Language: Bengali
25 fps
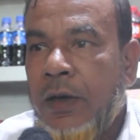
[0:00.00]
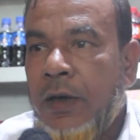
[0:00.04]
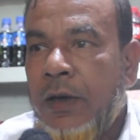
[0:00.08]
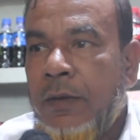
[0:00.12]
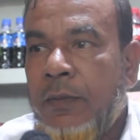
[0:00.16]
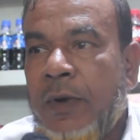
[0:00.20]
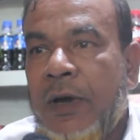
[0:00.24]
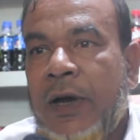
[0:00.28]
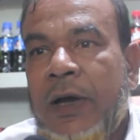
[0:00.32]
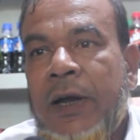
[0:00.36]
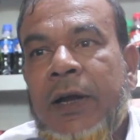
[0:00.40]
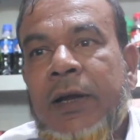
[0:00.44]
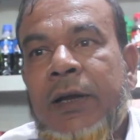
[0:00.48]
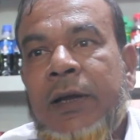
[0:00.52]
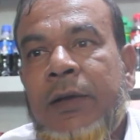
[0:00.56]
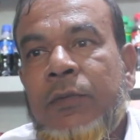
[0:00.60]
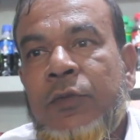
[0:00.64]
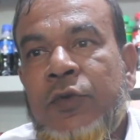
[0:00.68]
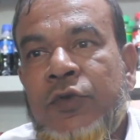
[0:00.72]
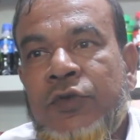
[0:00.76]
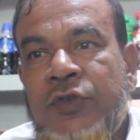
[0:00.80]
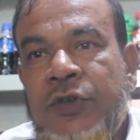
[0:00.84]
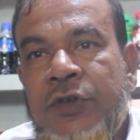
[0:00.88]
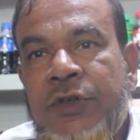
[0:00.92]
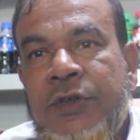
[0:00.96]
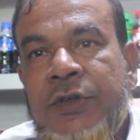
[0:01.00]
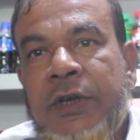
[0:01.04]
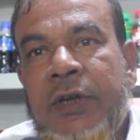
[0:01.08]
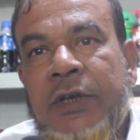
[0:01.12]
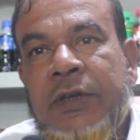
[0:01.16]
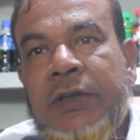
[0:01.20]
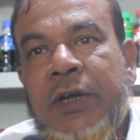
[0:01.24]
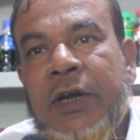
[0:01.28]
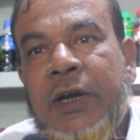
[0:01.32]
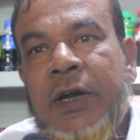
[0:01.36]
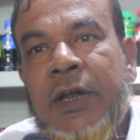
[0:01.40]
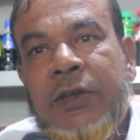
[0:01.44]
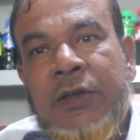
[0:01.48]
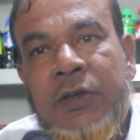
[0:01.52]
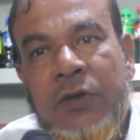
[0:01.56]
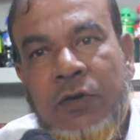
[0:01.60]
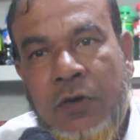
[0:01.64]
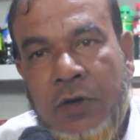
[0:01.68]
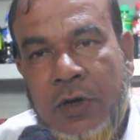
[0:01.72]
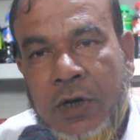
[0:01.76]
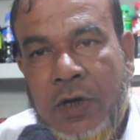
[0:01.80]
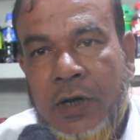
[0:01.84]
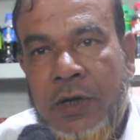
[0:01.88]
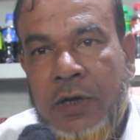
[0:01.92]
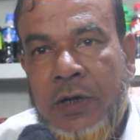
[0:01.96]
এই বাঙালিয়া মসজিদটা তার হাতে
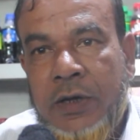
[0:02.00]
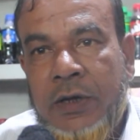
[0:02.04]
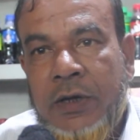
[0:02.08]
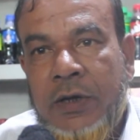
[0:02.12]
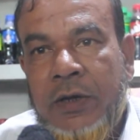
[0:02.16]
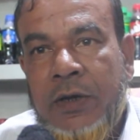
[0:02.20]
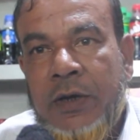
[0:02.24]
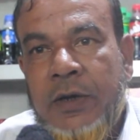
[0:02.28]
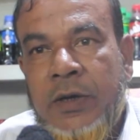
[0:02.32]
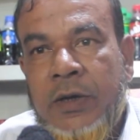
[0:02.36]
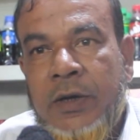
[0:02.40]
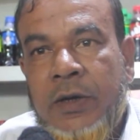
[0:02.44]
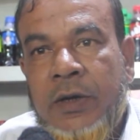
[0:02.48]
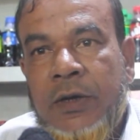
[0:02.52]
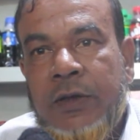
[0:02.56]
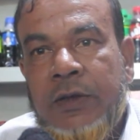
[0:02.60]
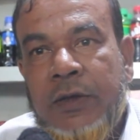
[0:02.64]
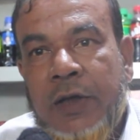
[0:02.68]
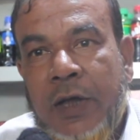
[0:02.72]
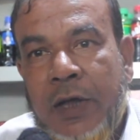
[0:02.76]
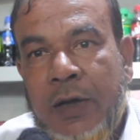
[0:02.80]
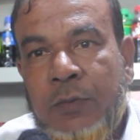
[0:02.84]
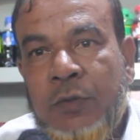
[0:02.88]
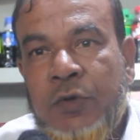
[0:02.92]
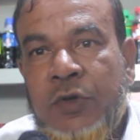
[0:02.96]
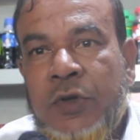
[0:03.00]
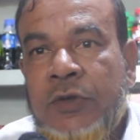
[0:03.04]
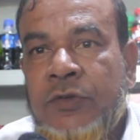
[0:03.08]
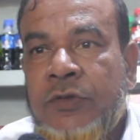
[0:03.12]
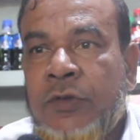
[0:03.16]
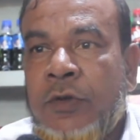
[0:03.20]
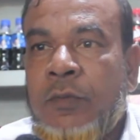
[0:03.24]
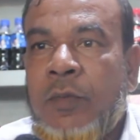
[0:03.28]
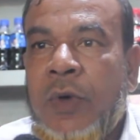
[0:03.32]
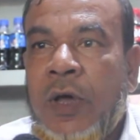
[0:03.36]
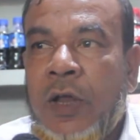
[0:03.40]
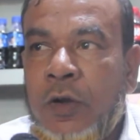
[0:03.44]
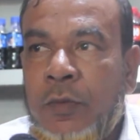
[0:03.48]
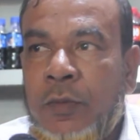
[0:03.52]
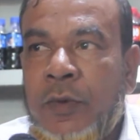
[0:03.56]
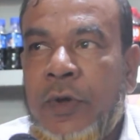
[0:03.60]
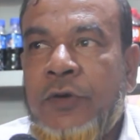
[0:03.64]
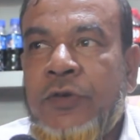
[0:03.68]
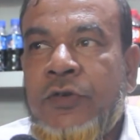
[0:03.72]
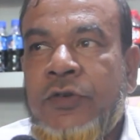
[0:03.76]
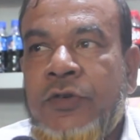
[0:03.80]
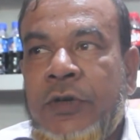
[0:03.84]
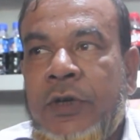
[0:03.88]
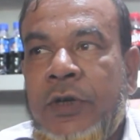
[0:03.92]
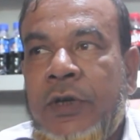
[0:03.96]
গড়া তার মতো একজন ভালো
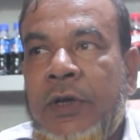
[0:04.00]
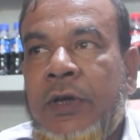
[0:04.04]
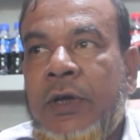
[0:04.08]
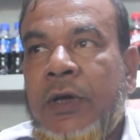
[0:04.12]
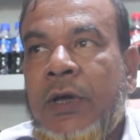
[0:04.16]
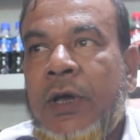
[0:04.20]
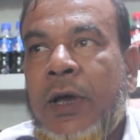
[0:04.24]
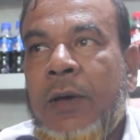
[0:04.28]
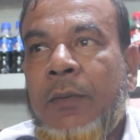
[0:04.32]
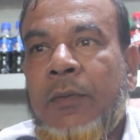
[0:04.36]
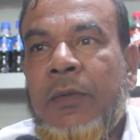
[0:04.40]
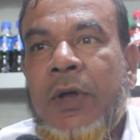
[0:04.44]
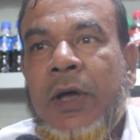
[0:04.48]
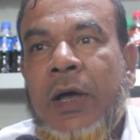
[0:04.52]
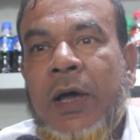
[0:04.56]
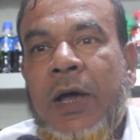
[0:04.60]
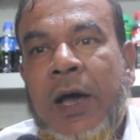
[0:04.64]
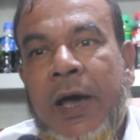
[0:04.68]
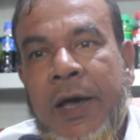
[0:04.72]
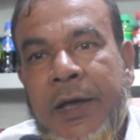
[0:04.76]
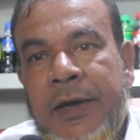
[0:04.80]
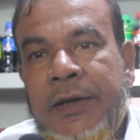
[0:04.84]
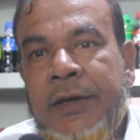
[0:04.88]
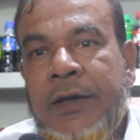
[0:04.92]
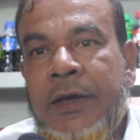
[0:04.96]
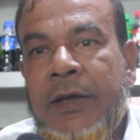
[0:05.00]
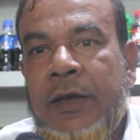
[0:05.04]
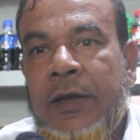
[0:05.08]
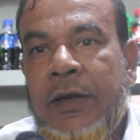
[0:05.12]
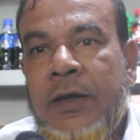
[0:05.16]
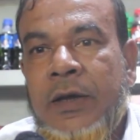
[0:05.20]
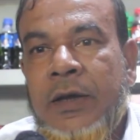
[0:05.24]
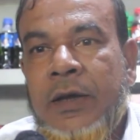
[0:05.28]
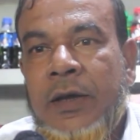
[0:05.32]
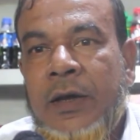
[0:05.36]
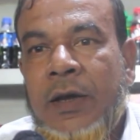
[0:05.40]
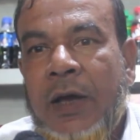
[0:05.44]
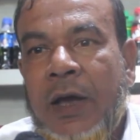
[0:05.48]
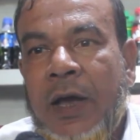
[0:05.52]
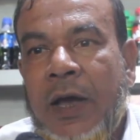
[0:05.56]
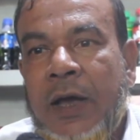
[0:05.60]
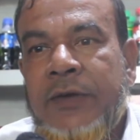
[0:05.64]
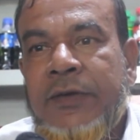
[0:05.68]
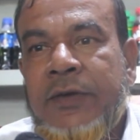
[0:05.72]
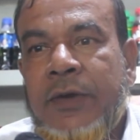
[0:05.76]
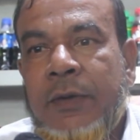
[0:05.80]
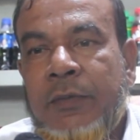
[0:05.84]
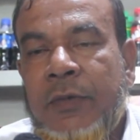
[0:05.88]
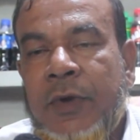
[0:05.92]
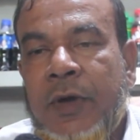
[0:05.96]
মানুষকে আমরা হারিয়ে
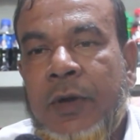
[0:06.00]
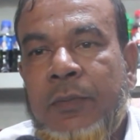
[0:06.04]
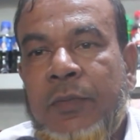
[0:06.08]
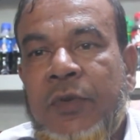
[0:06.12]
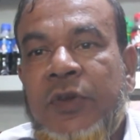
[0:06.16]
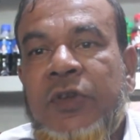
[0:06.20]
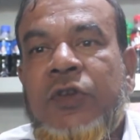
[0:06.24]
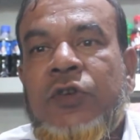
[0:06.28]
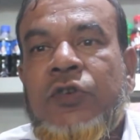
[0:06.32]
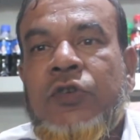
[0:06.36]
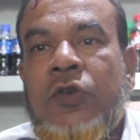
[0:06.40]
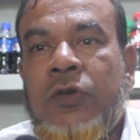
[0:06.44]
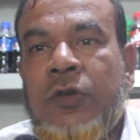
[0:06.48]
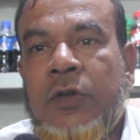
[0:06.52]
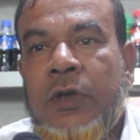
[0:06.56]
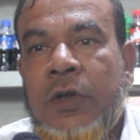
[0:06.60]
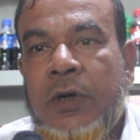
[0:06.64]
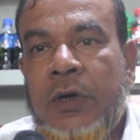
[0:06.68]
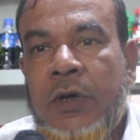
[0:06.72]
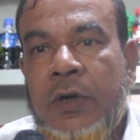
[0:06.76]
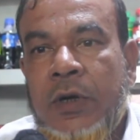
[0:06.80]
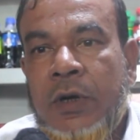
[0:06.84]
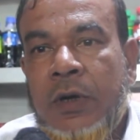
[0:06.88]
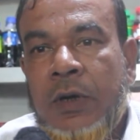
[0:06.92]
আজ আমরা পিতৃ সন্তান